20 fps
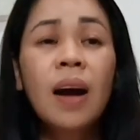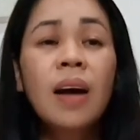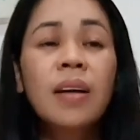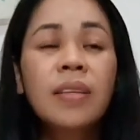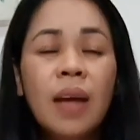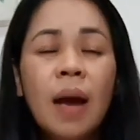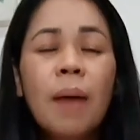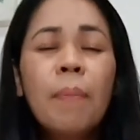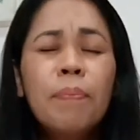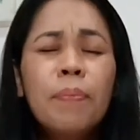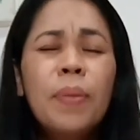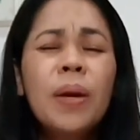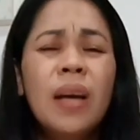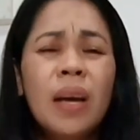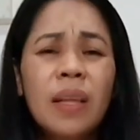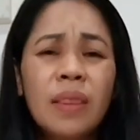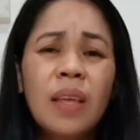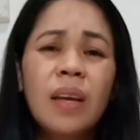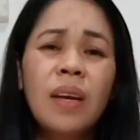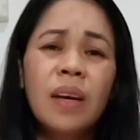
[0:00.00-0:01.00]
Kasi ang
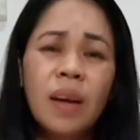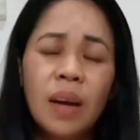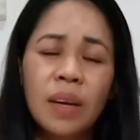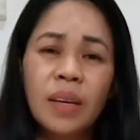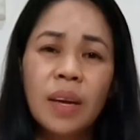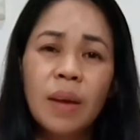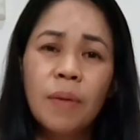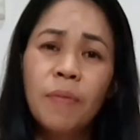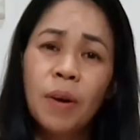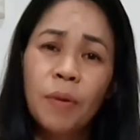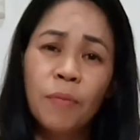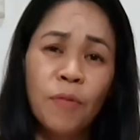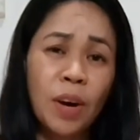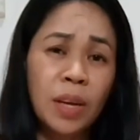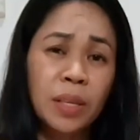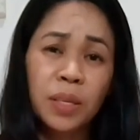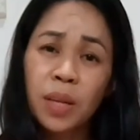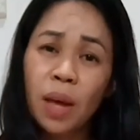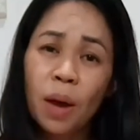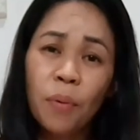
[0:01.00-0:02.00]
bigat talaga ng ibang
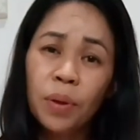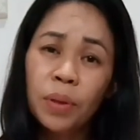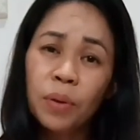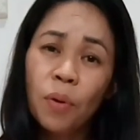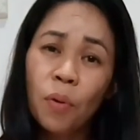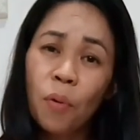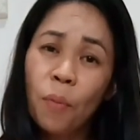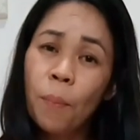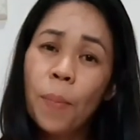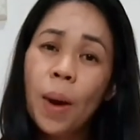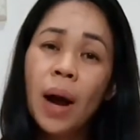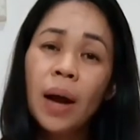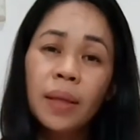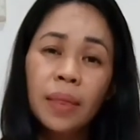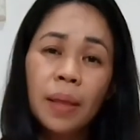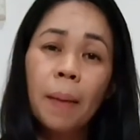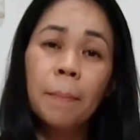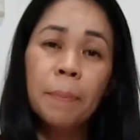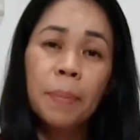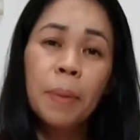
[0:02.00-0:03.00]
vans. Ewan ko kung
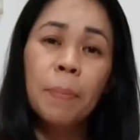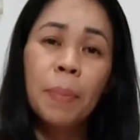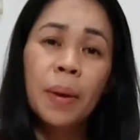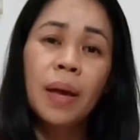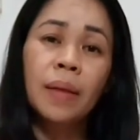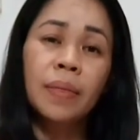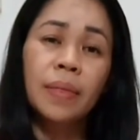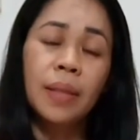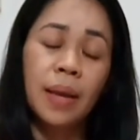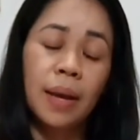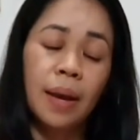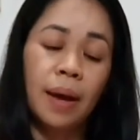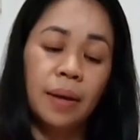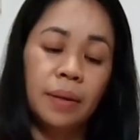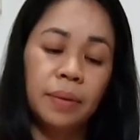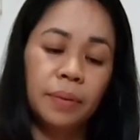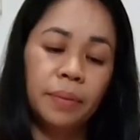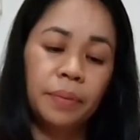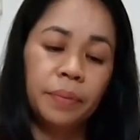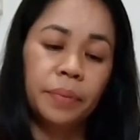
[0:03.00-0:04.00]
bakit ang bibigat
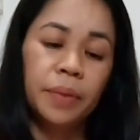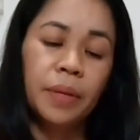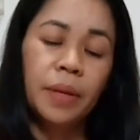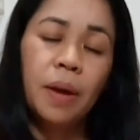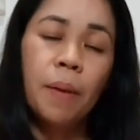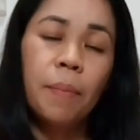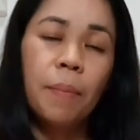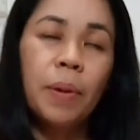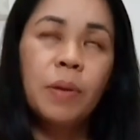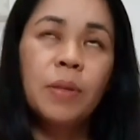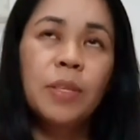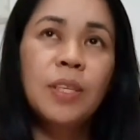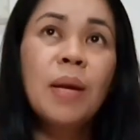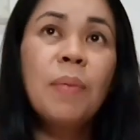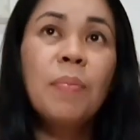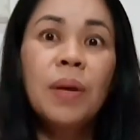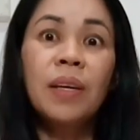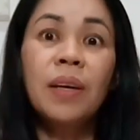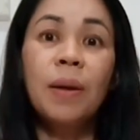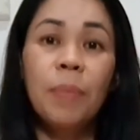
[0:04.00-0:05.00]
nila. Pero
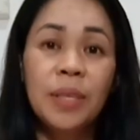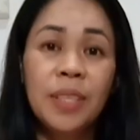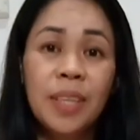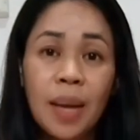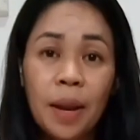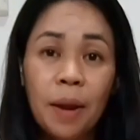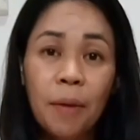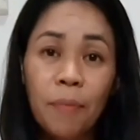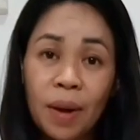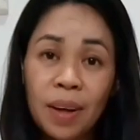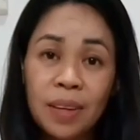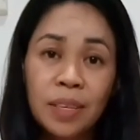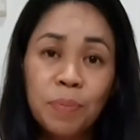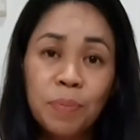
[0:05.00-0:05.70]
same lang naman sila na